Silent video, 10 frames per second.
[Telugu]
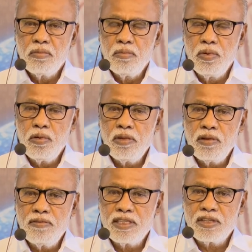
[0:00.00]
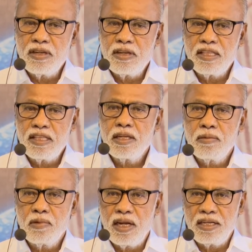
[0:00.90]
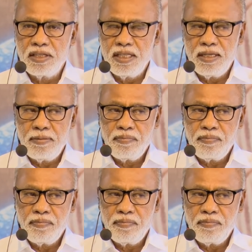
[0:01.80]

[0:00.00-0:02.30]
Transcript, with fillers: భూమిలో వేసిన విత్తనము లాంటిది